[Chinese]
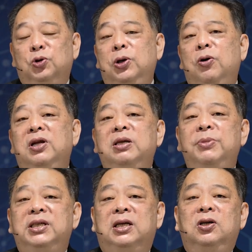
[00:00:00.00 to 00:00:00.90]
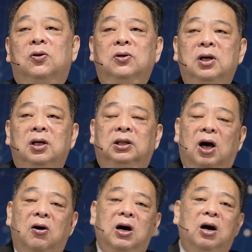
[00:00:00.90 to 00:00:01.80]
所以有人这么形容，
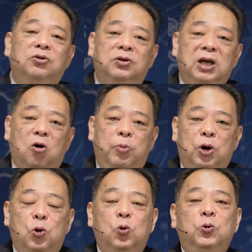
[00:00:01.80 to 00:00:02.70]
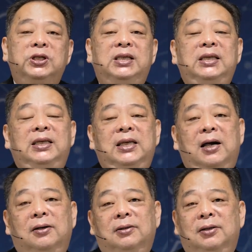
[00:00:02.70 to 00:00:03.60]
祷告就像我们的呼吸一样。